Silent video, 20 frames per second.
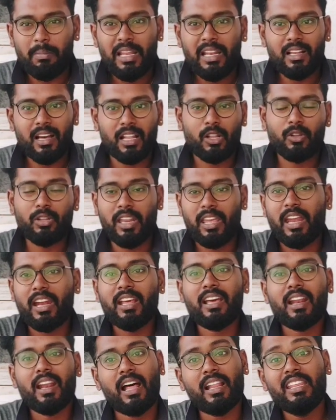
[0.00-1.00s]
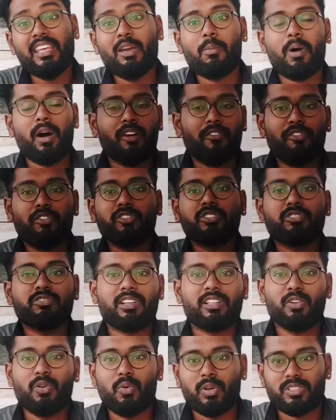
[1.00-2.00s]
மீல் அதாவது நீங்க எடுக்கிற அதிகமான ஃபுட்ஸ்
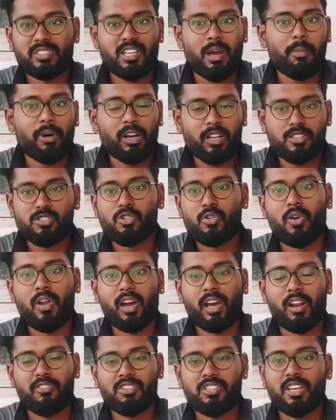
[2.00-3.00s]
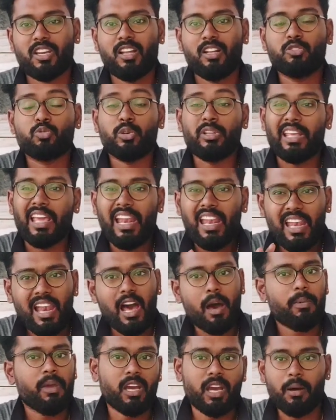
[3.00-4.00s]
வந்து உங்க ஸ்டமக்ல ஸ்டோர் ஆகிற விஷயங்கள் ஸோ
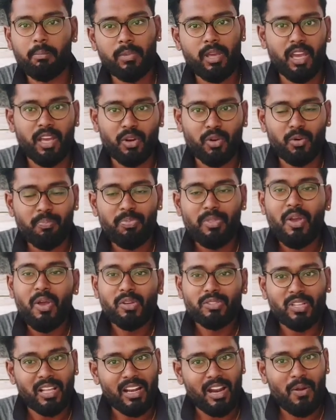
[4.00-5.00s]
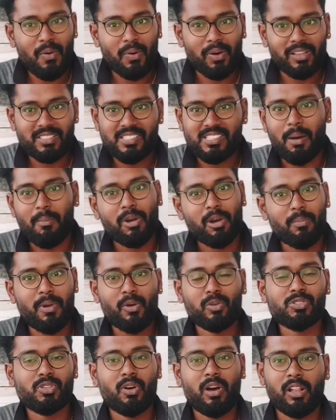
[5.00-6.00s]
எல்லாமே கம்மியாயிருக்கும் இருக்கும் அதனால உங்க ஸ்டமக்குமே
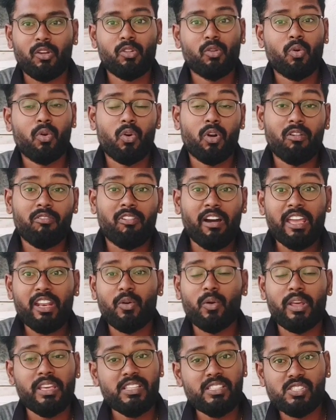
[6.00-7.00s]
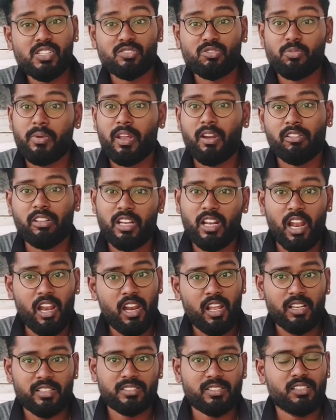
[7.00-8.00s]
கொஞ்சம் அதாவது உங்களோட வயிறோட இன்ச்சஸுமே வந்து
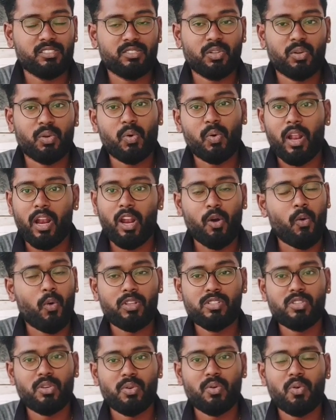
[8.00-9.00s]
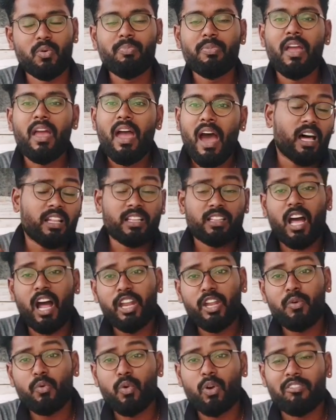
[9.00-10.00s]
நல்ல ரிசல்ட்ஸ் இருக்கும் நல்லா குறைஞ்சிருக்கும் அதை
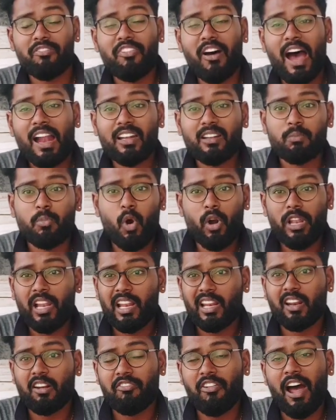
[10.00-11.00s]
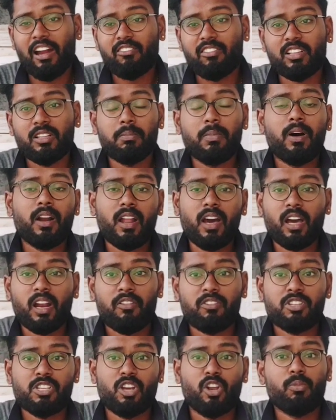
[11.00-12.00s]
தாண்டி உங்களோட ஃபேட் பாடியில் இருக்கிற ஃபேட் வந்து பேர்ன்
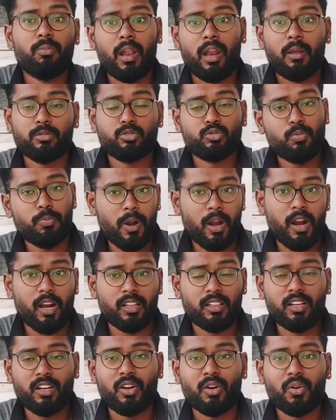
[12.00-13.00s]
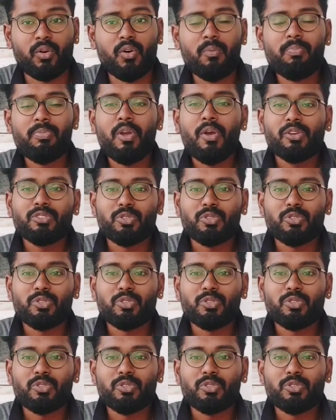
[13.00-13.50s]
ஆகிற விஷயங்களும் நல்லா சூப்பராக நடந்துகிட்டு இருக்கும்